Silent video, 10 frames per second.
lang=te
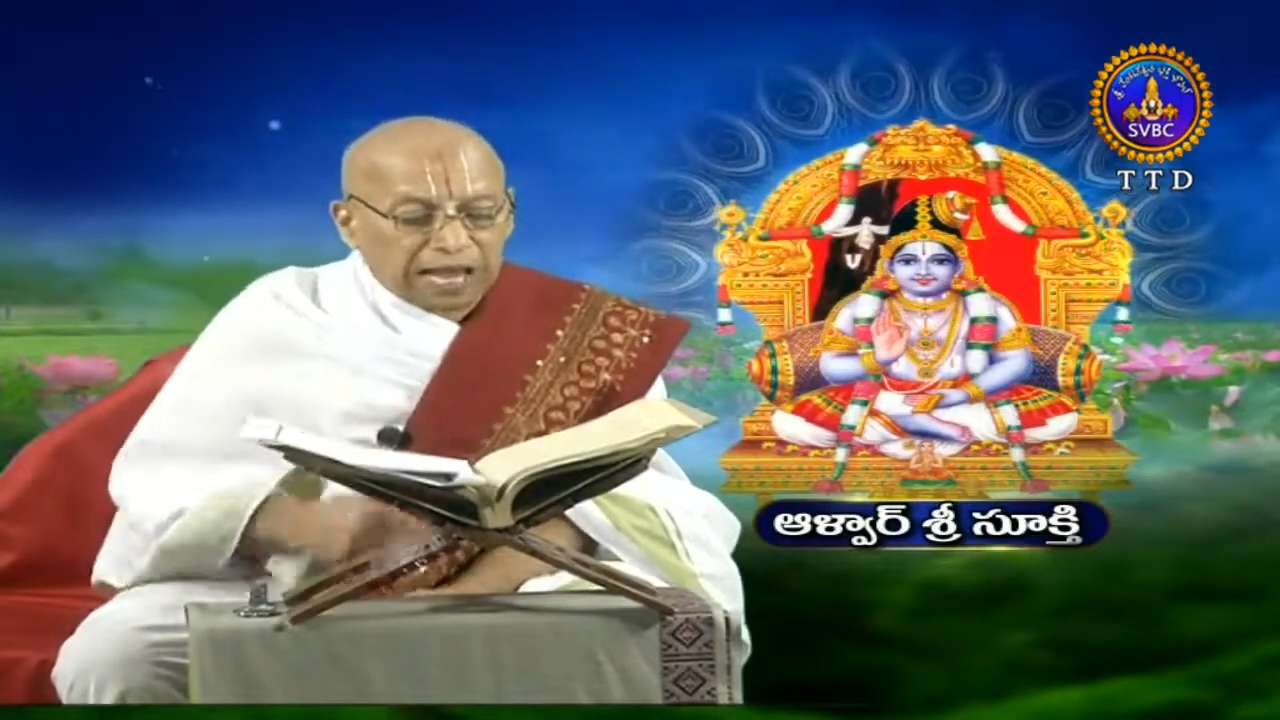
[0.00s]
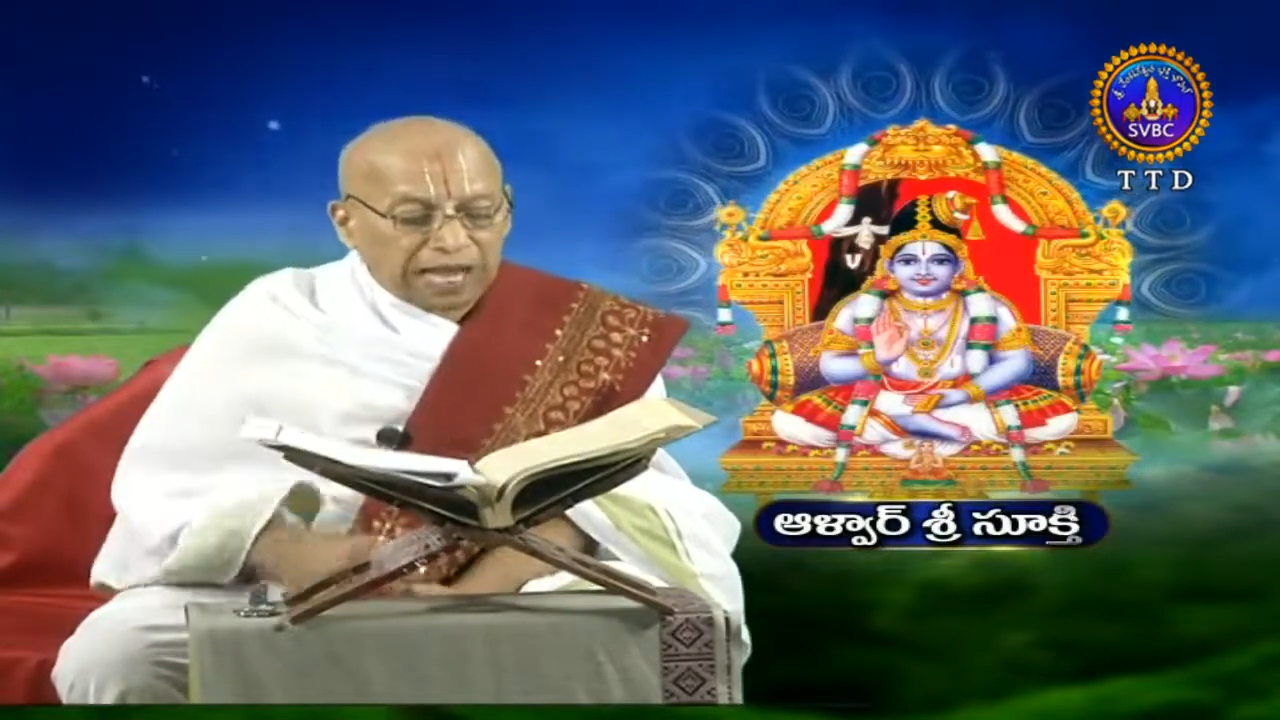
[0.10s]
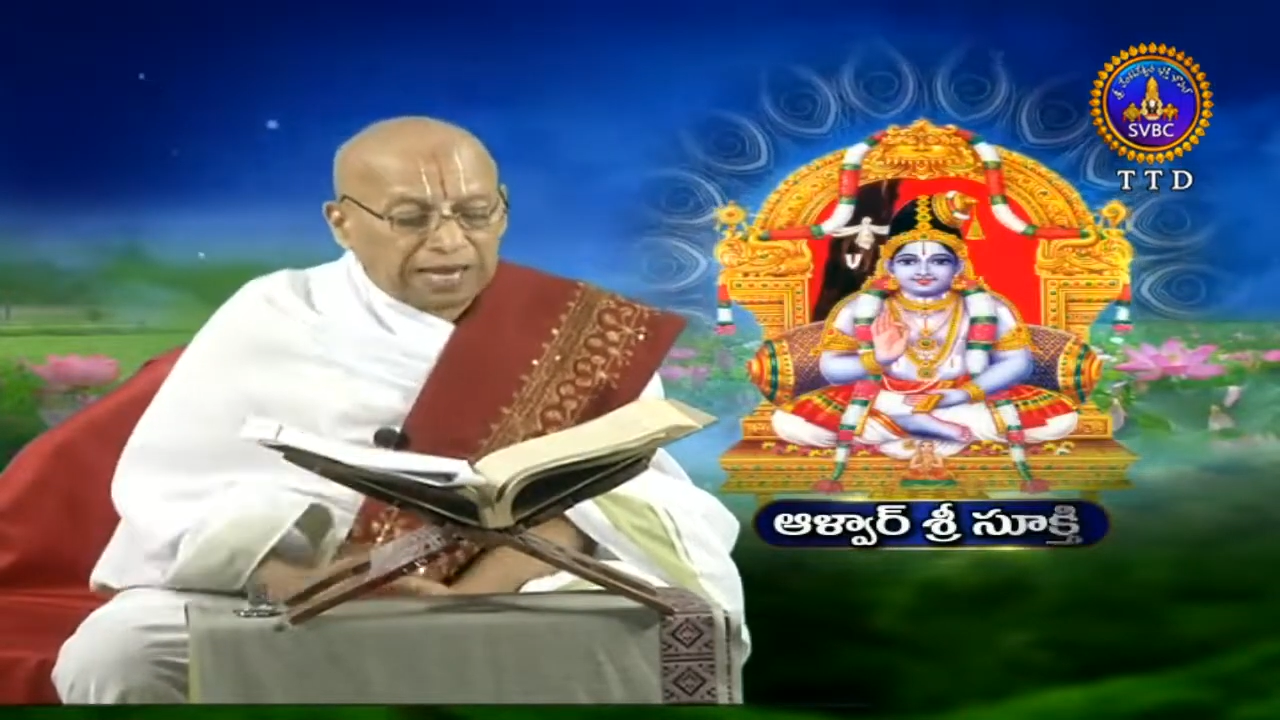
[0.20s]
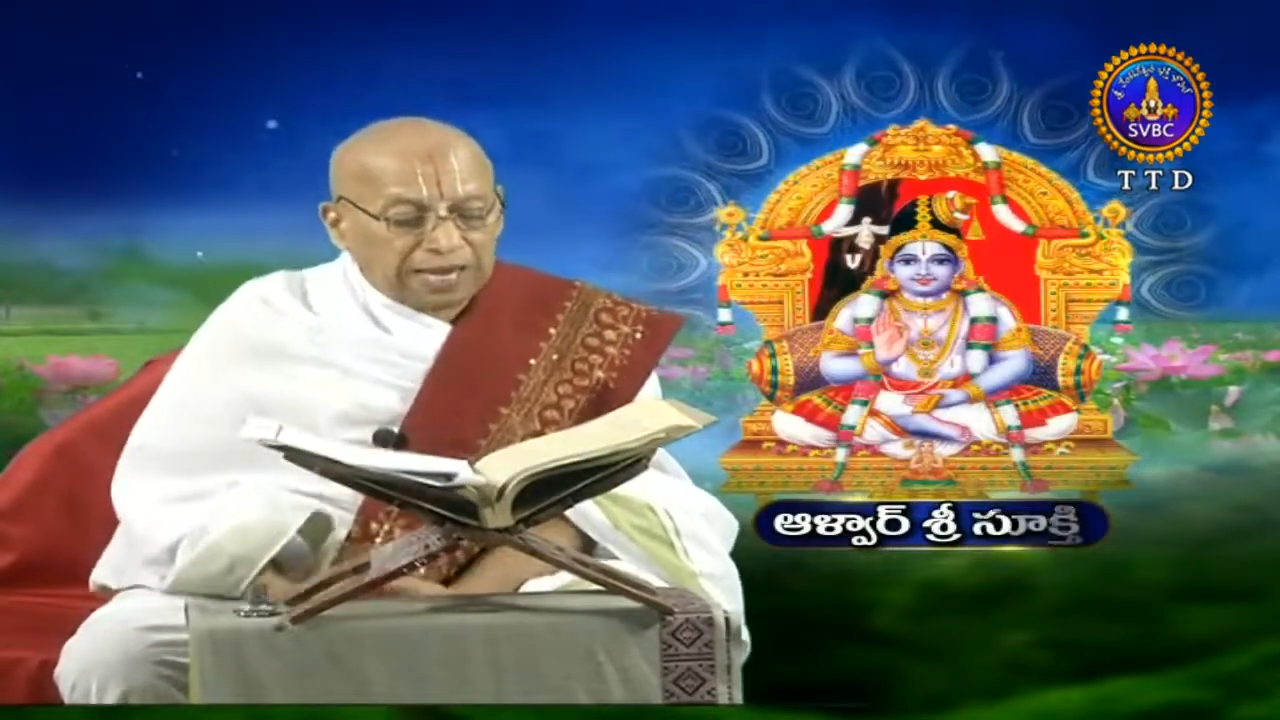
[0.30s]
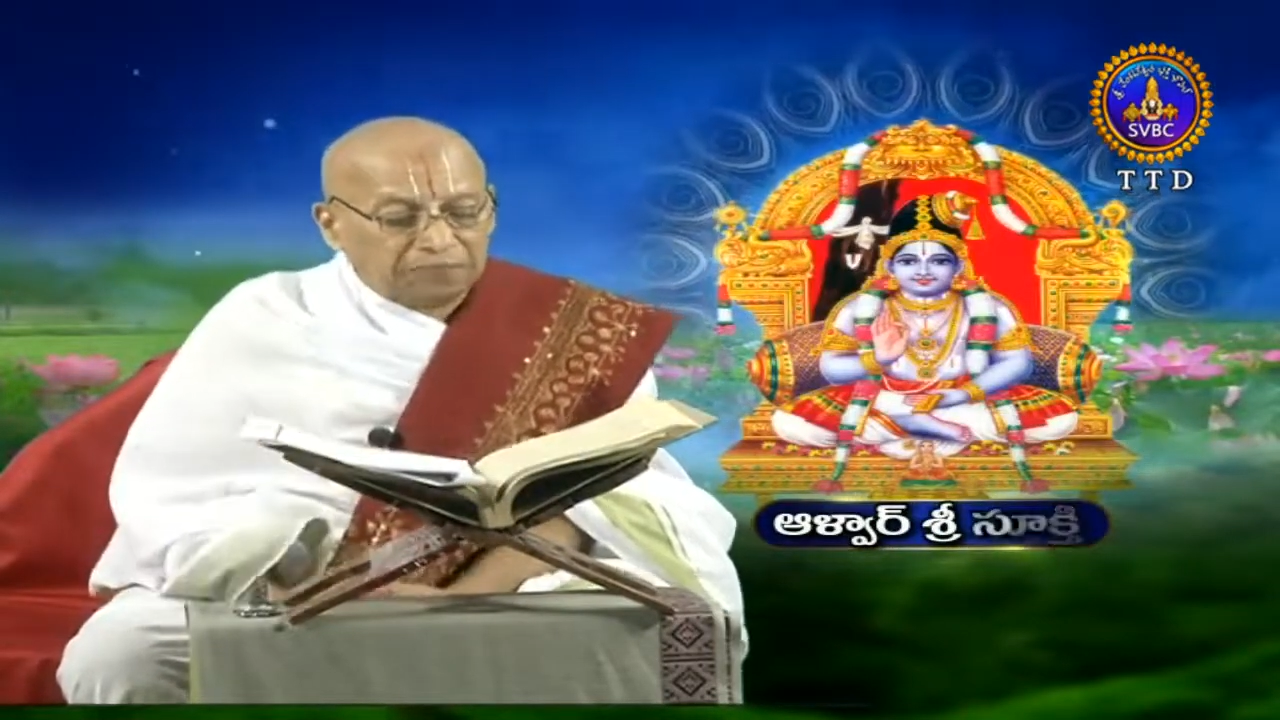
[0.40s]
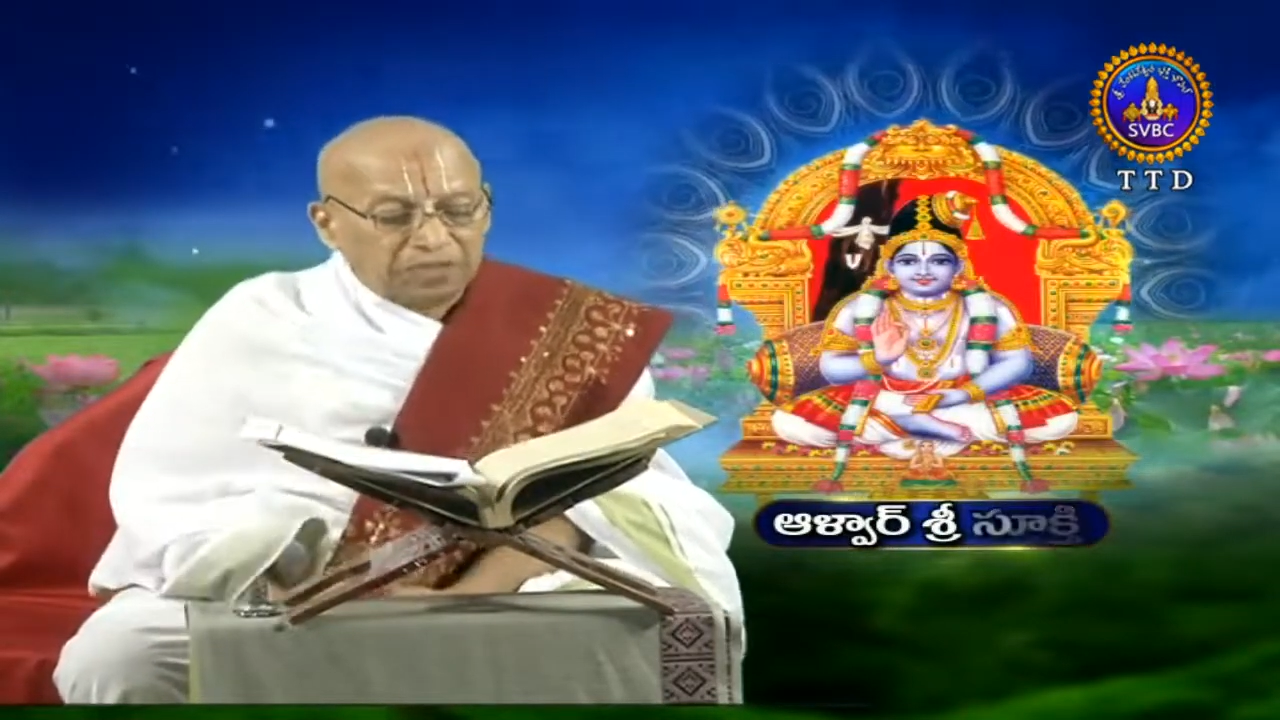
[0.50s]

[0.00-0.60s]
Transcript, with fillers: ఆయన